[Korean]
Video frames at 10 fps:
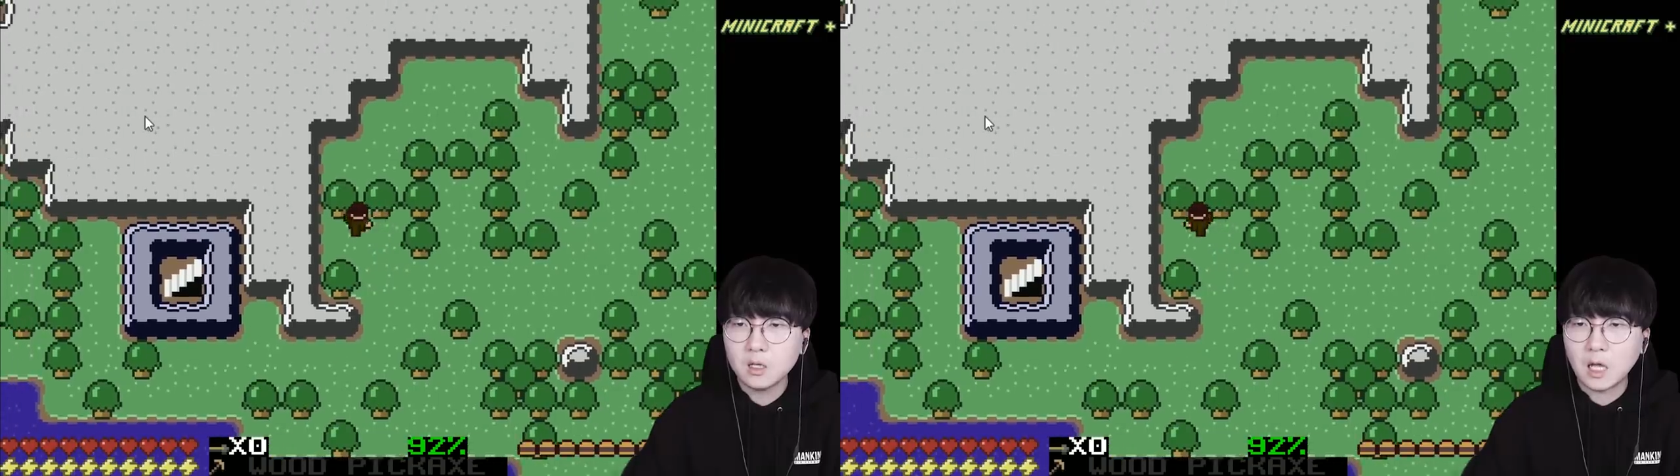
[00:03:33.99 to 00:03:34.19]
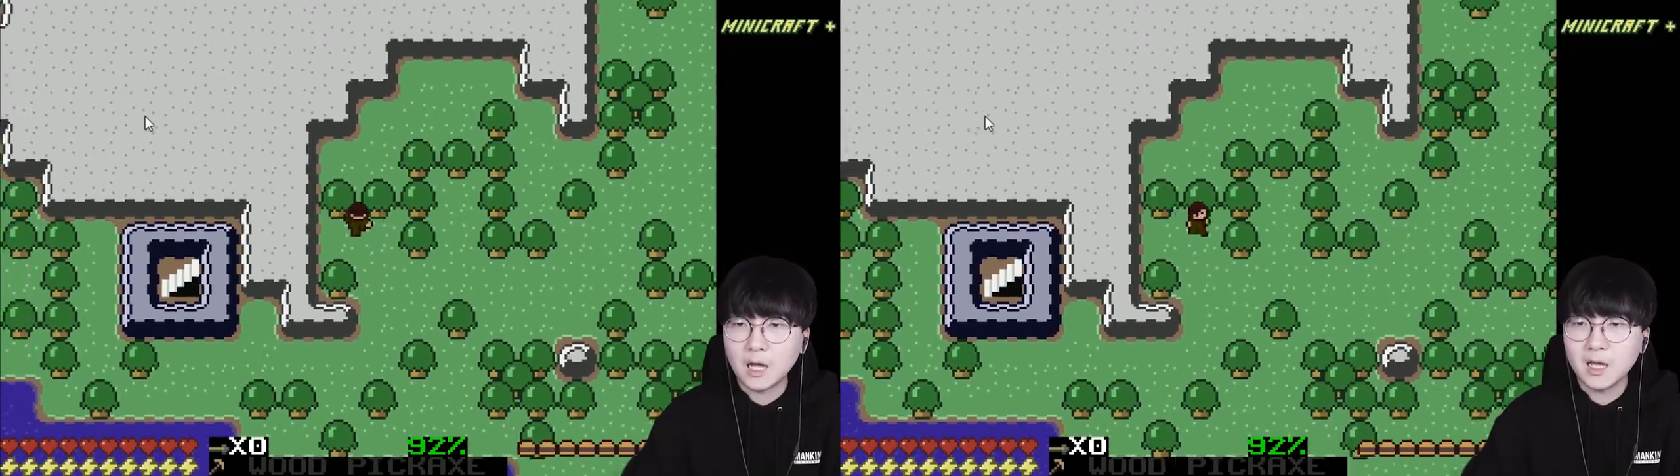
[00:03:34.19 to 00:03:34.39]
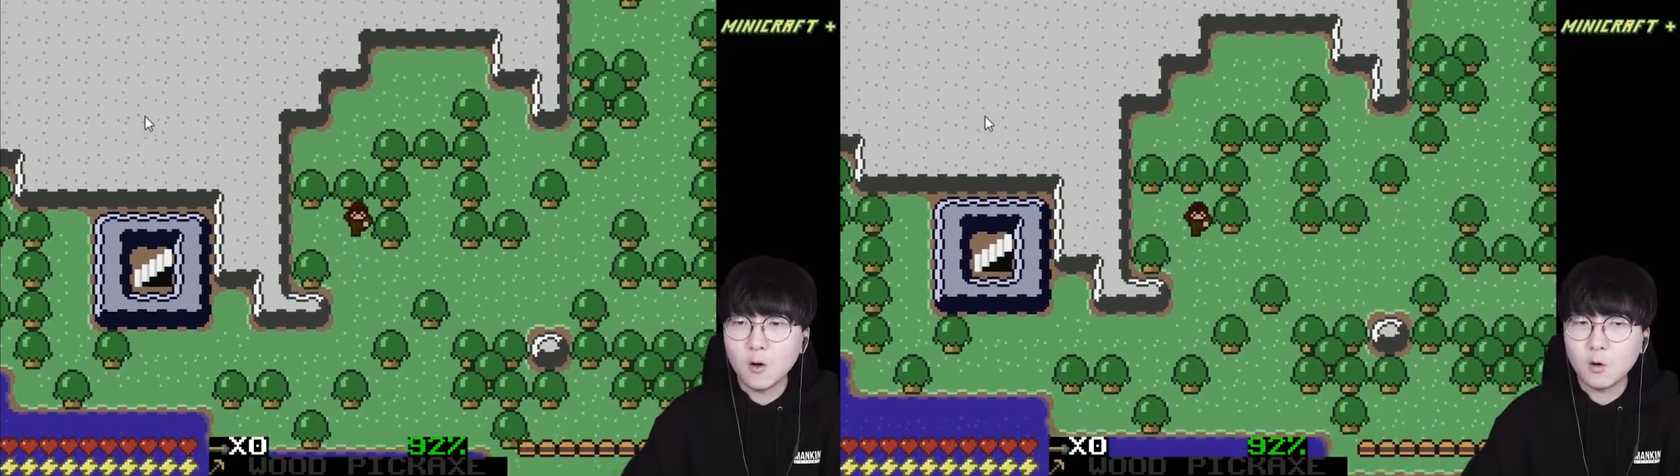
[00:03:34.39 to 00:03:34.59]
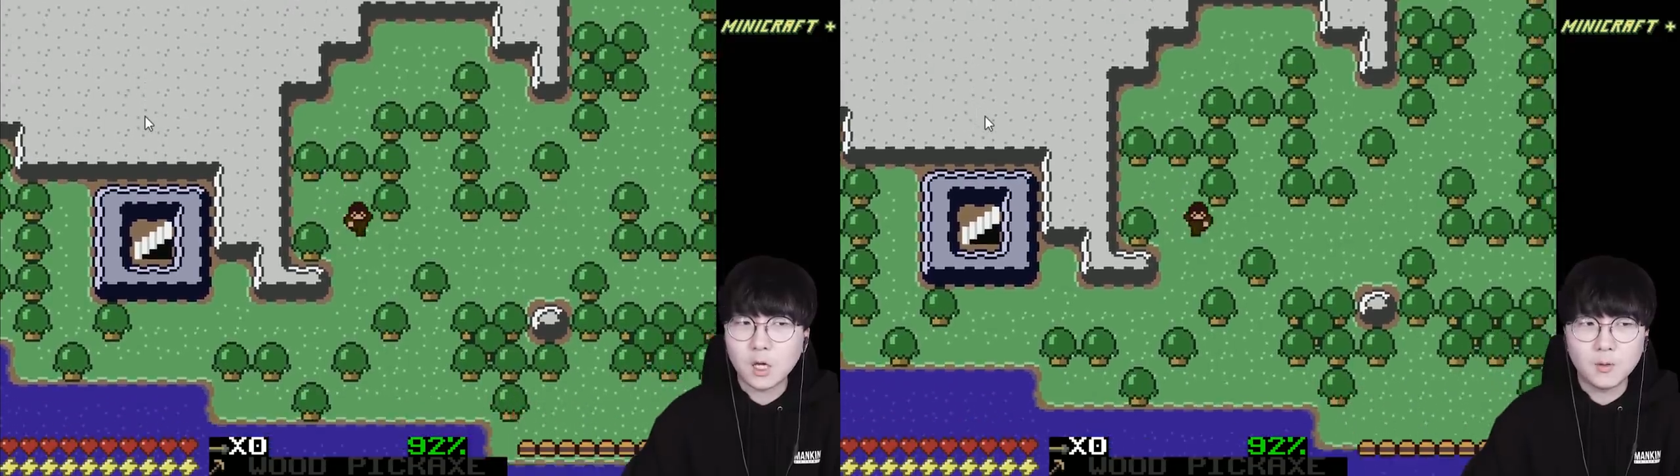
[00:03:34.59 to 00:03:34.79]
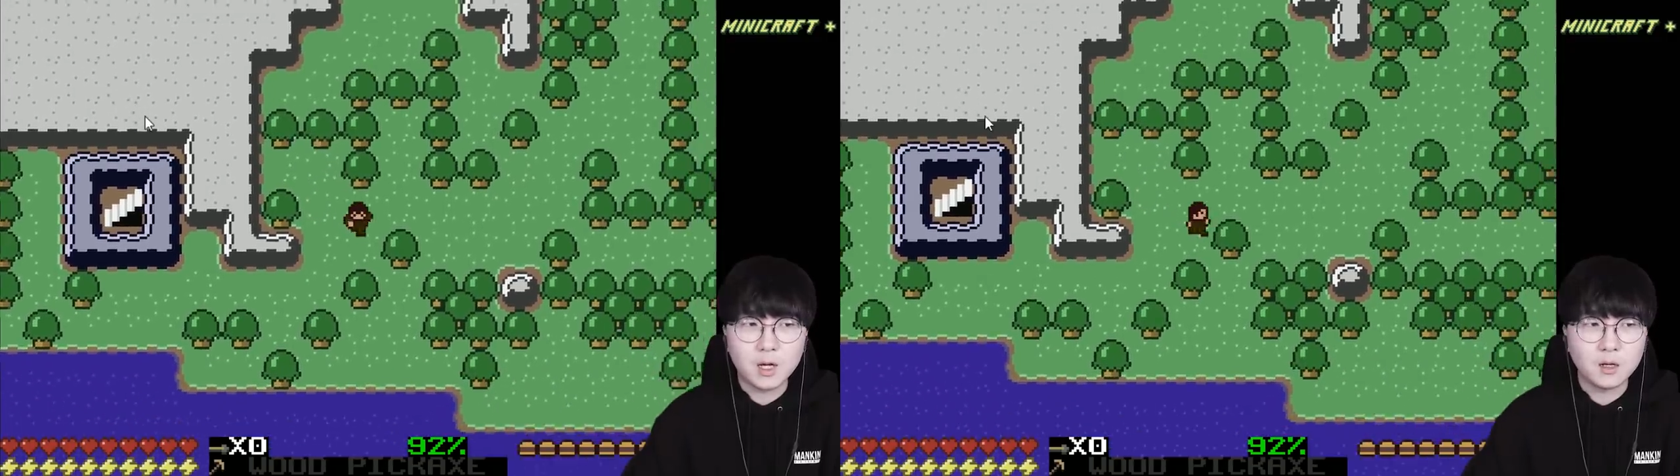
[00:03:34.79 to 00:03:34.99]
다이아고
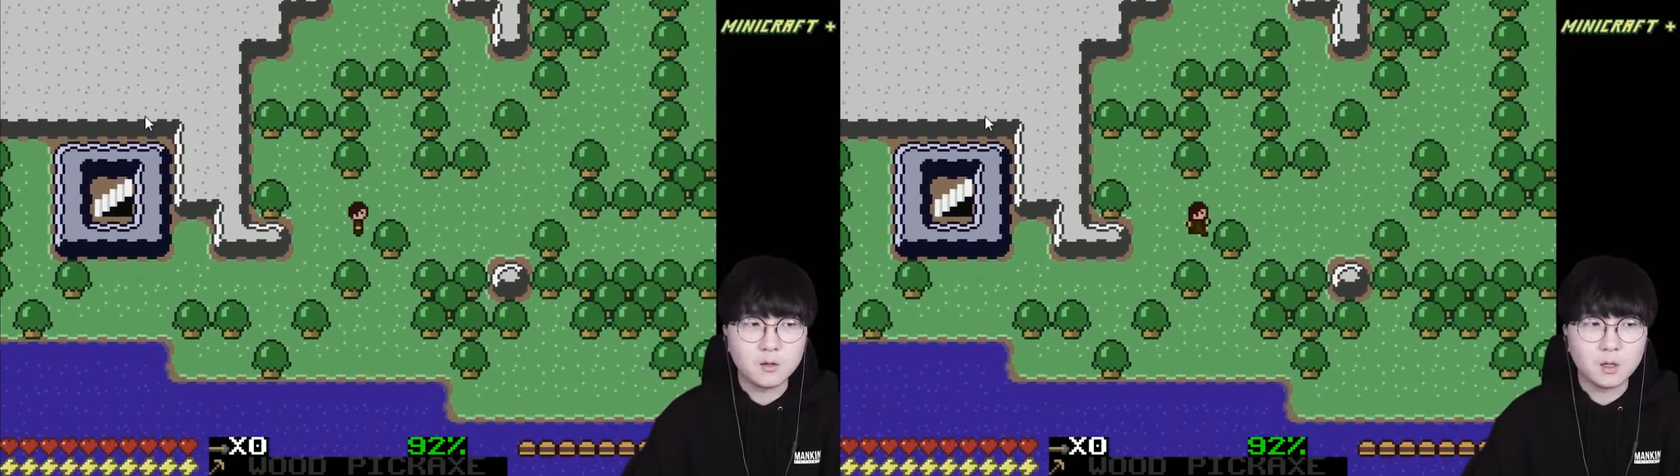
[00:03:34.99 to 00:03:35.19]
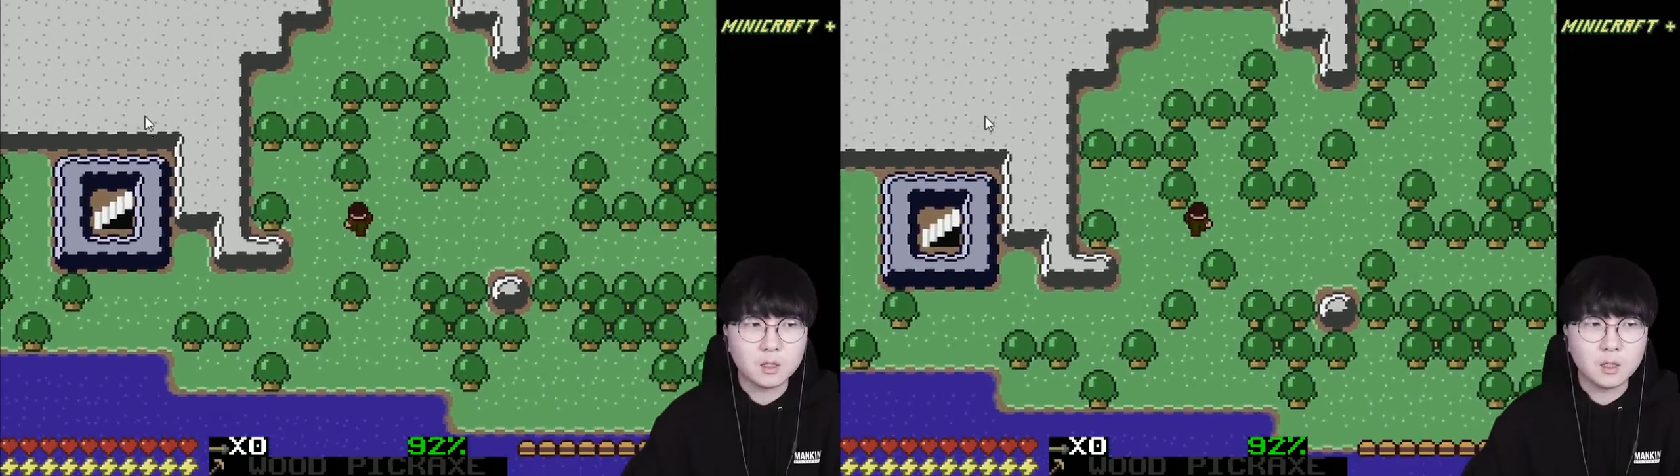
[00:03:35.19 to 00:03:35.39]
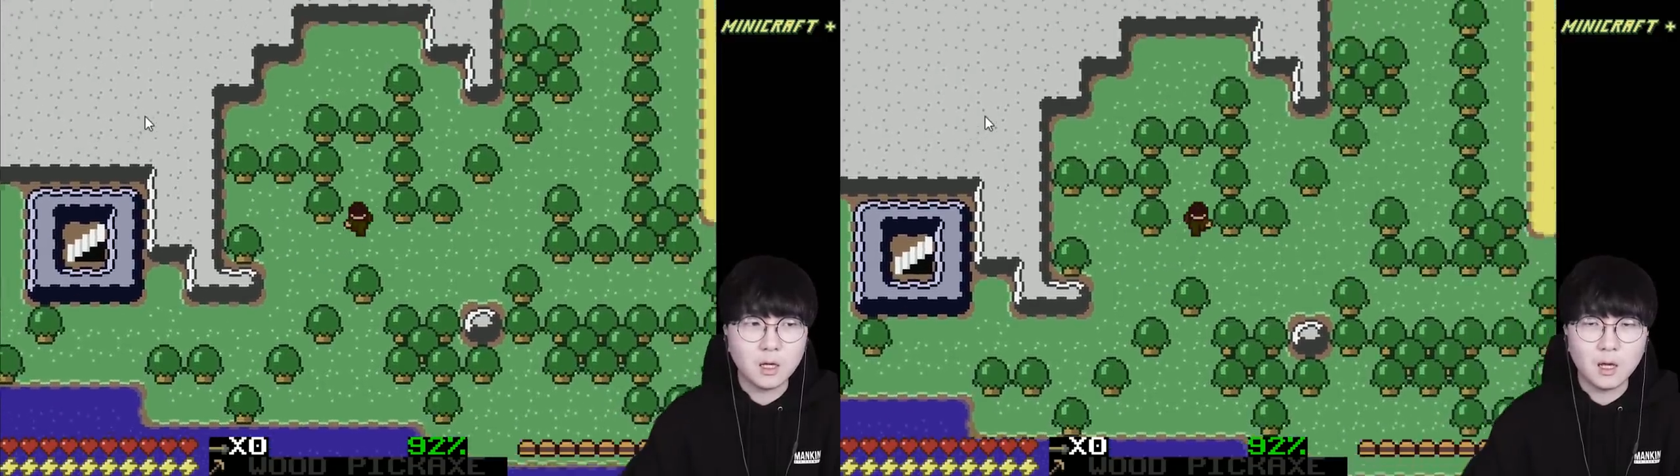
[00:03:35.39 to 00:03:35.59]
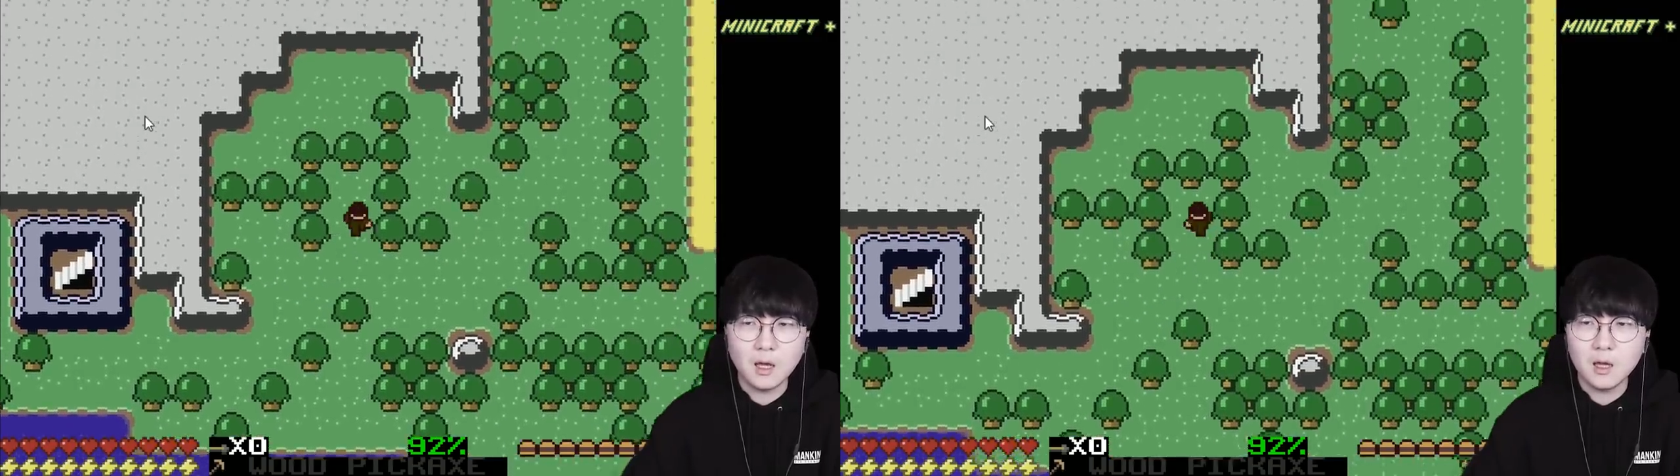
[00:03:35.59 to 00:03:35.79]
게임 하는것 같은데?